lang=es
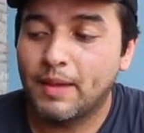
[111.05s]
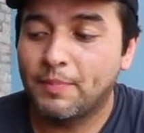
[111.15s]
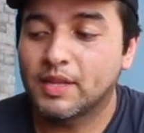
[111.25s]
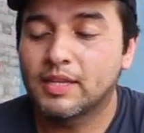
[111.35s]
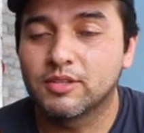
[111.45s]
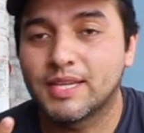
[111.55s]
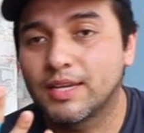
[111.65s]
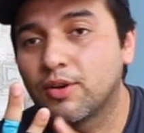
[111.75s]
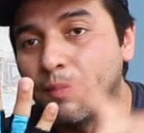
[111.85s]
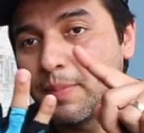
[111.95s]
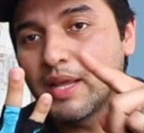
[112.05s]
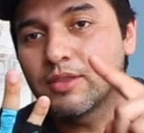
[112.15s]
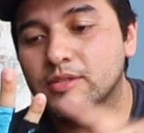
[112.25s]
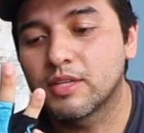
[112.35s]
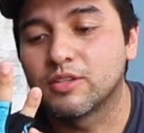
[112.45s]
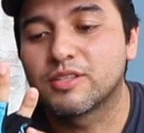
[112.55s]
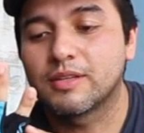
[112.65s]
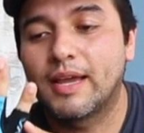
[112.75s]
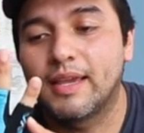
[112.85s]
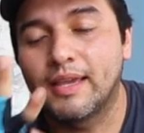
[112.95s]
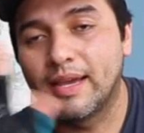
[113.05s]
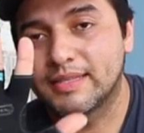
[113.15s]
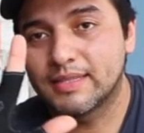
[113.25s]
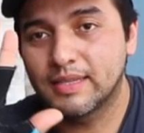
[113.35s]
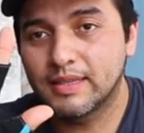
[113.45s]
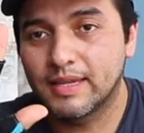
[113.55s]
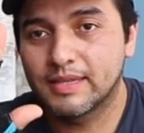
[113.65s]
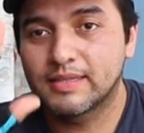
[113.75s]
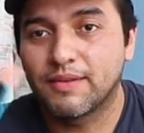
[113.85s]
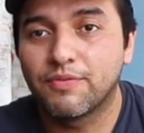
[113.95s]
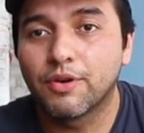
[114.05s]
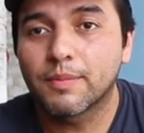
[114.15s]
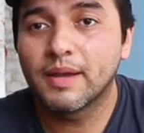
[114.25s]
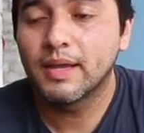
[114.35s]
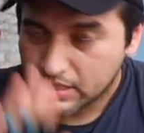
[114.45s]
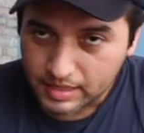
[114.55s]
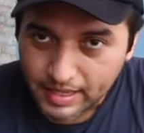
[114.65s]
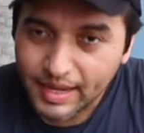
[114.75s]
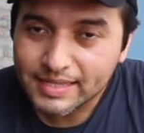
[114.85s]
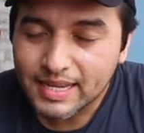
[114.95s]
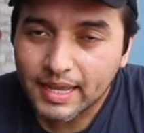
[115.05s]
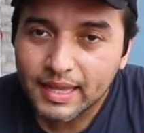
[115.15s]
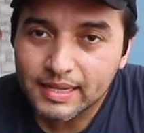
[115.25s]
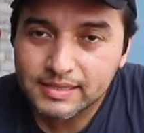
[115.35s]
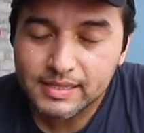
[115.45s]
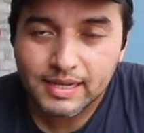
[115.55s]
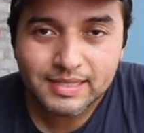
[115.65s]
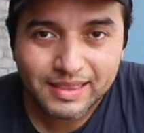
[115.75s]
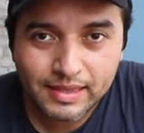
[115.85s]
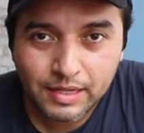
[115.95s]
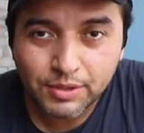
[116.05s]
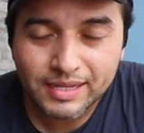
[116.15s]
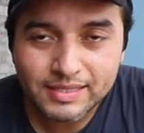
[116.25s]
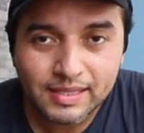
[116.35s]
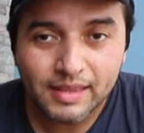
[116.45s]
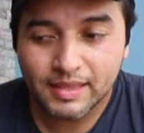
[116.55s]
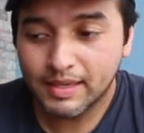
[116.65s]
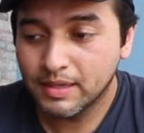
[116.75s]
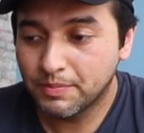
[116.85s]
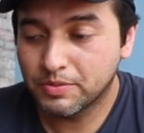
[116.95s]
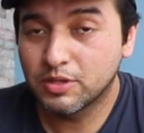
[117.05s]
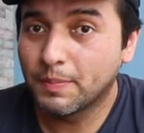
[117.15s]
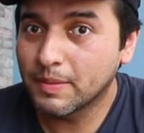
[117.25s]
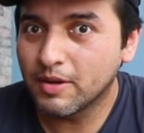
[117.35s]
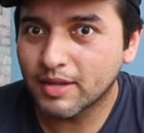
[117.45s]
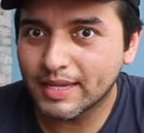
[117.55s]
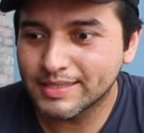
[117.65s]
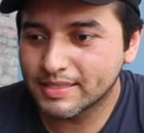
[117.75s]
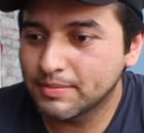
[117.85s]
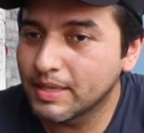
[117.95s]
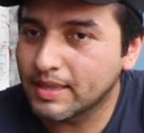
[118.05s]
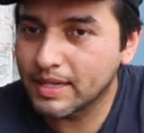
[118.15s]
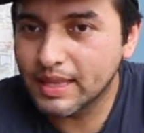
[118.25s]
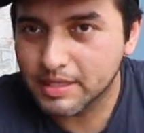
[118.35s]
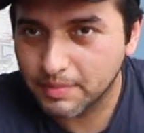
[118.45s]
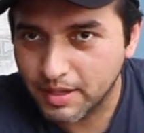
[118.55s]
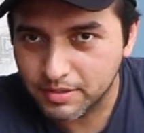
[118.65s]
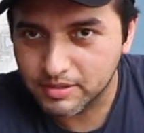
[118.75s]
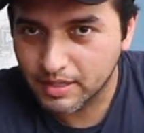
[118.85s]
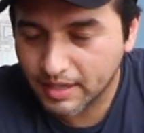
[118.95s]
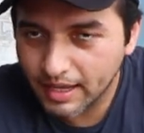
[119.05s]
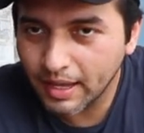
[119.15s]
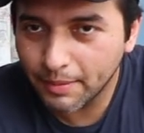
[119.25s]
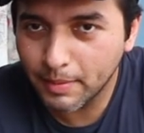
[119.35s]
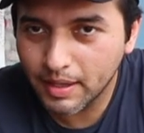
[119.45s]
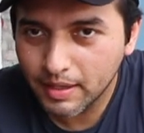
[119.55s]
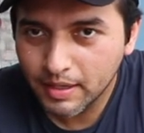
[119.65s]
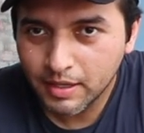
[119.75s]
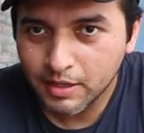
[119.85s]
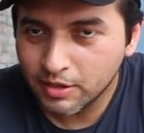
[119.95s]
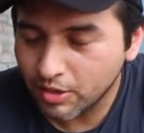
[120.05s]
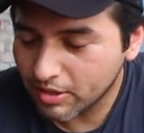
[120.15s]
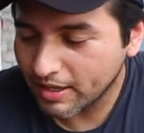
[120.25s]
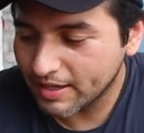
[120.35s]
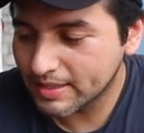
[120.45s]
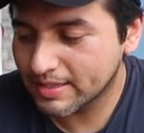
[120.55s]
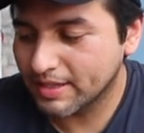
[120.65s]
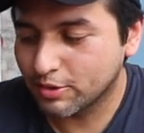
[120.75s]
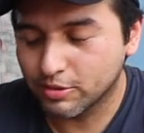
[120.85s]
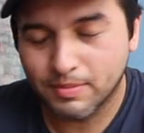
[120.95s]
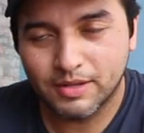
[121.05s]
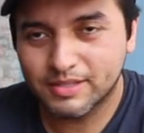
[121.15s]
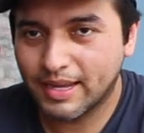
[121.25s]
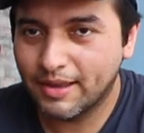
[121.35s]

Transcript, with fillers: Aparte los hay completos y los hay así de esta forma. Si te llegas a caer, si llegas a tener un accidente, pues lo primero que haces es meter las manos y créanme, no quieres que tus manos